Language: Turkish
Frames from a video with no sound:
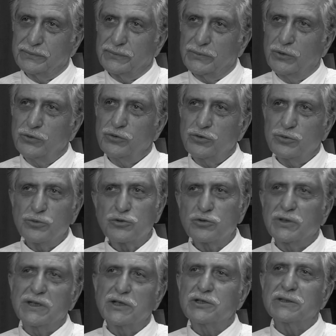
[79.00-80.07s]

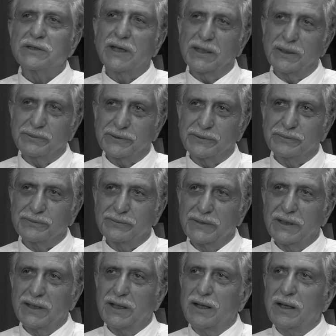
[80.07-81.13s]
13,5 yaşında yaptım.
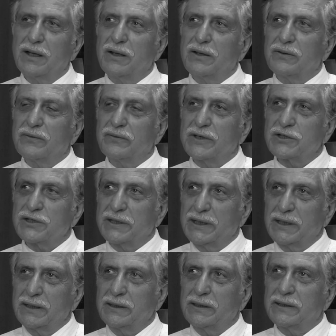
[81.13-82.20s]
Ve
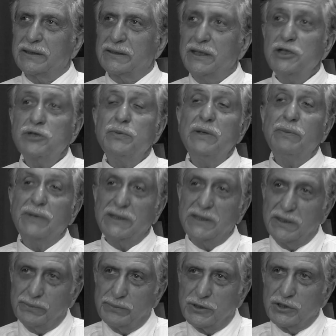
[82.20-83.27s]
Çanakkale'de hiç
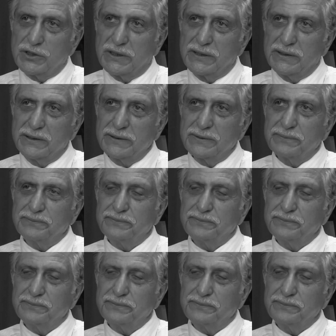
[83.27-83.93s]
bilmediğim bir şehir,